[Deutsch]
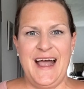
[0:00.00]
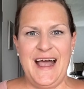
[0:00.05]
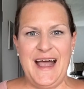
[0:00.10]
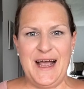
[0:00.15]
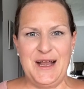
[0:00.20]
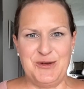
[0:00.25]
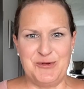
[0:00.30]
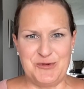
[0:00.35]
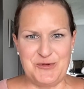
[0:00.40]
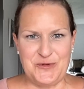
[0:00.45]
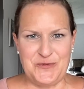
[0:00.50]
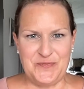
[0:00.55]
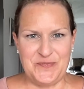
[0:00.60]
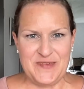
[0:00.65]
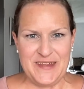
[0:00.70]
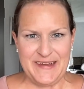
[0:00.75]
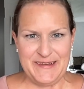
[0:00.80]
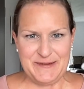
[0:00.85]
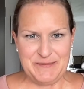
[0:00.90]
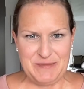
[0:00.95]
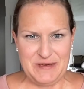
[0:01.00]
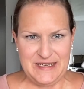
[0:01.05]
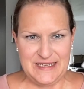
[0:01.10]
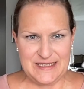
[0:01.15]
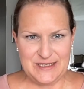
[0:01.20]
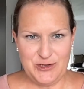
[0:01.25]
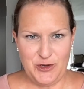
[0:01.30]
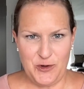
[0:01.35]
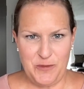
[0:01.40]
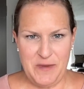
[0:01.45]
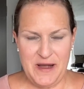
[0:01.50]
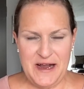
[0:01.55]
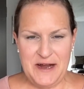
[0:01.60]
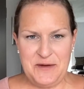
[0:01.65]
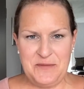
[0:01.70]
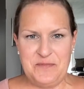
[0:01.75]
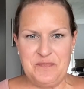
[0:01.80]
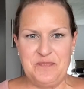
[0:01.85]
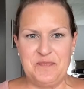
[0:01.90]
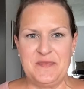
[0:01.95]
Hallo, jetzt bin ich es
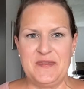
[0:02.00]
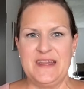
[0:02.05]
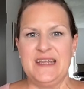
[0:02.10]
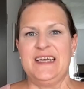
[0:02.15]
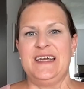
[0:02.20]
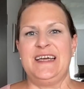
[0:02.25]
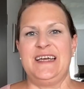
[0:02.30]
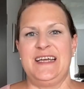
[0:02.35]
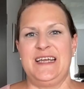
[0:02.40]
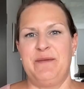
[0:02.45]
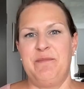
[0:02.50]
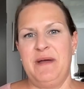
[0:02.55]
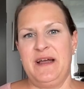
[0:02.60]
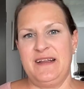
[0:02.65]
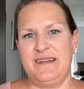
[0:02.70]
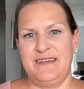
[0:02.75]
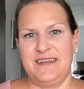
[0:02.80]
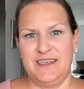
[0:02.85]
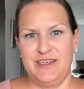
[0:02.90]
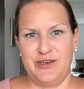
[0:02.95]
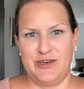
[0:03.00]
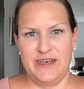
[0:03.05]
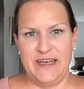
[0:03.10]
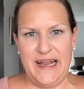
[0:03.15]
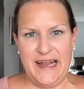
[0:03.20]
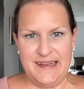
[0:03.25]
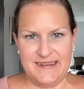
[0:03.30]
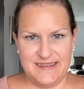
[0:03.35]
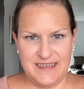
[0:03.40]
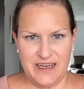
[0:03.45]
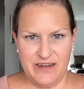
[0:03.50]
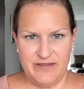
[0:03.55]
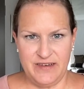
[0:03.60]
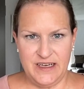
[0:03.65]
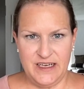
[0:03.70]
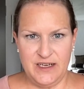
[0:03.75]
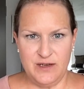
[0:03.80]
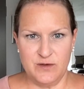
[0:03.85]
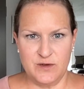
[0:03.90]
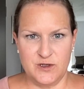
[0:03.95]
nochmal. Ich mache jetzt hier noch ein extra
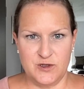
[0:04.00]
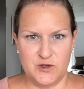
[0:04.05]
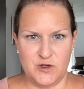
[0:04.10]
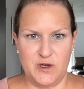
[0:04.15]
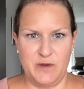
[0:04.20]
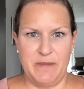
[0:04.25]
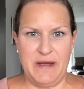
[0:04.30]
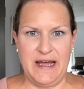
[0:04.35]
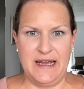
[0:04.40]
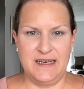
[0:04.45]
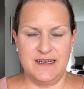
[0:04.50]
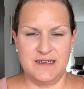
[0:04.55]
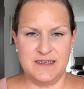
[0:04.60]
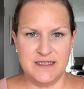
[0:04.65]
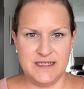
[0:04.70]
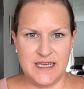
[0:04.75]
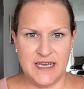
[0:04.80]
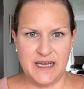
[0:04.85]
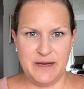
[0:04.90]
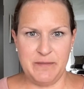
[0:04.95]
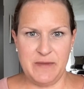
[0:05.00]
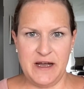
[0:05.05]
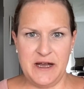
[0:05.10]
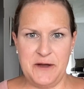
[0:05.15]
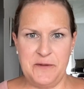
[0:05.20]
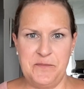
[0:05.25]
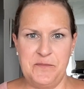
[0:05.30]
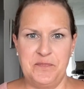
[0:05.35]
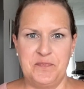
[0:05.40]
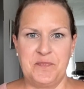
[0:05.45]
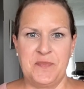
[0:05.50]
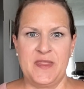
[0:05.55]
Video zu einem anderen Thema,